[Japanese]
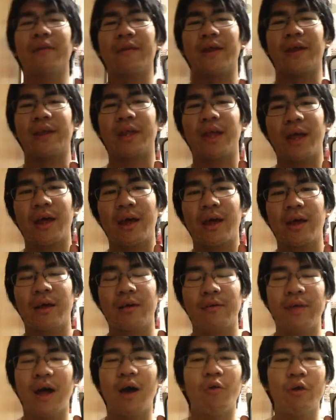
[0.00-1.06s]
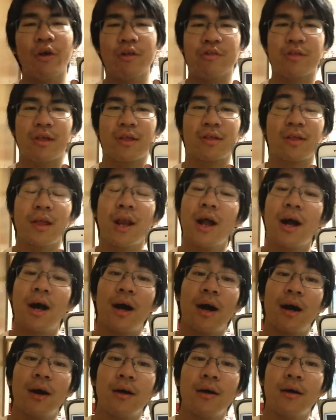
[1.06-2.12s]
んないんで、名古屋市だった
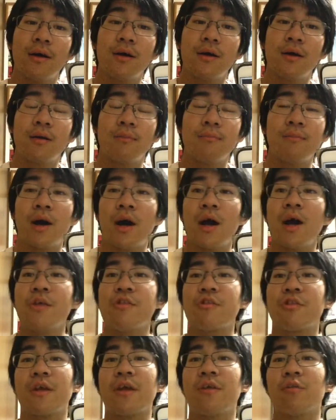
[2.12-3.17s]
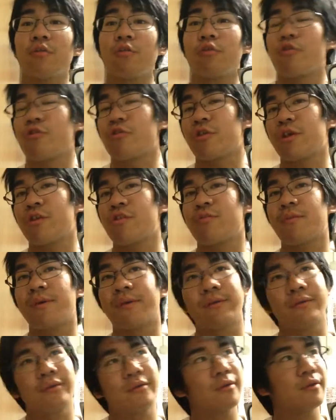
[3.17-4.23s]
ら、まあ愛知県の都市で一
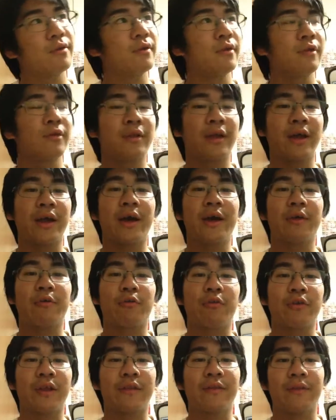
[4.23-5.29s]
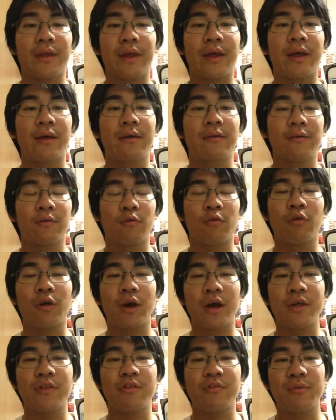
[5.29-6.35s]
番でかいとこなんで、そこ
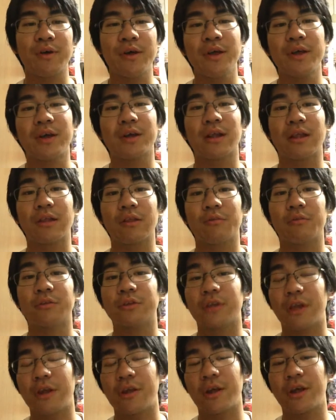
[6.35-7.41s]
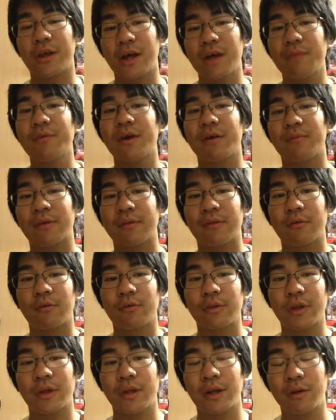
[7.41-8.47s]
が一番いいかなと思って1回目はまあそこ
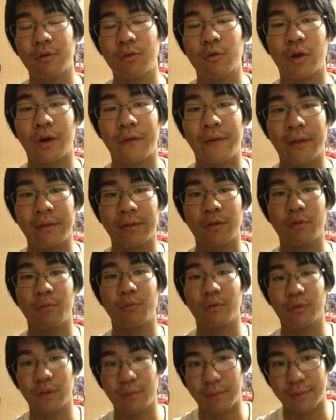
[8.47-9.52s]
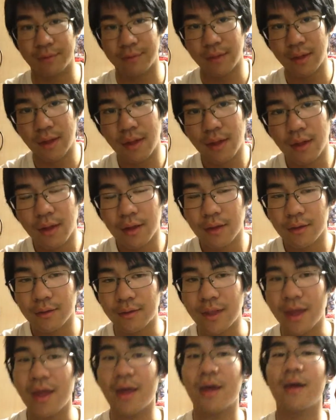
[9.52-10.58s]
で開こうかなって思ってます。
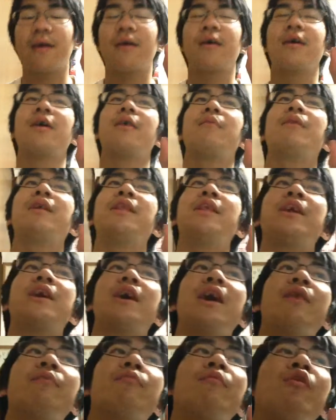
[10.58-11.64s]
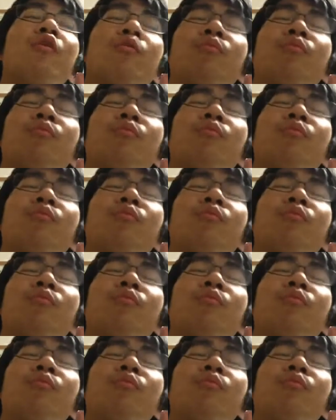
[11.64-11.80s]
で、まあ、2回、も、